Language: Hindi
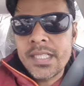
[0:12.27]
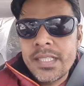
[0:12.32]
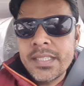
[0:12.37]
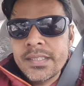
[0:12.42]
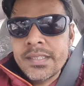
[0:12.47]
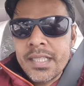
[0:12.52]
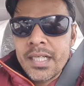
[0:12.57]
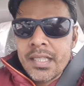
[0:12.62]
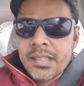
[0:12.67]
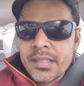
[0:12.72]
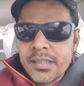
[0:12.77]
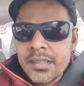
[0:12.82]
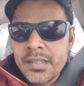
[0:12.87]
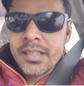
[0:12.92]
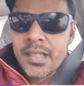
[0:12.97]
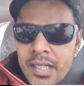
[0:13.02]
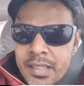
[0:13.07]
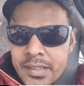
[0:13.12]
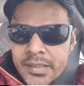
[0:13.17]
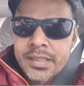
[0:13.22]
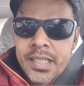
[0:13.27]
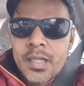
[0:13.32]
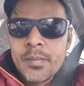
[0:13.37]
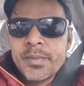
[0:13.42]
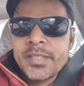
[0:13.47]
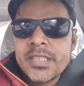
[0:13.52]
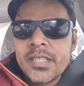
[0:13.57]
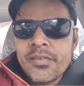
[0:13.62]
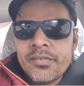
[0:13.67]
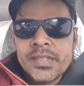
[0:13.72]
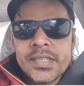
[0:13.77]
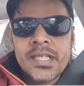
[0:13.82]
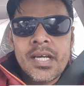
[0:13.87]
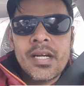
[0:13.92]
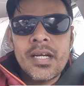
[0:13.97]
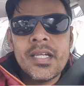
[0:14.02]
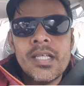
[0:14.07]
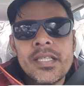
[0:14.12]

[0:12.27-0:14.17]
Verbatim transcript: साढ़े सात आठ हज़ार पे सर्विस करा